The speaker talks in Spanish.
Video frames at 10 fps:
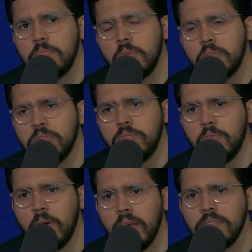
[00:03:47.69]
unos
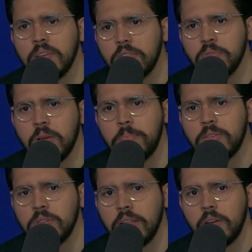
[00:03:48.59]
influencers, unas
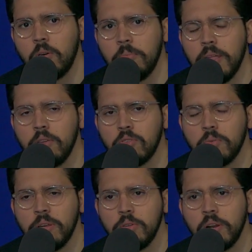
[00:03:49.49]
personas de los medios
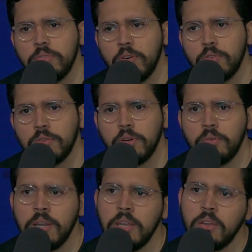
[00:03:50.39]
subiendo una foto de
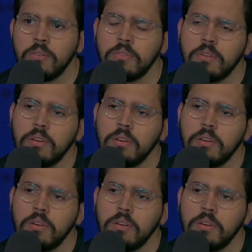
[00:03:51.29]
un niño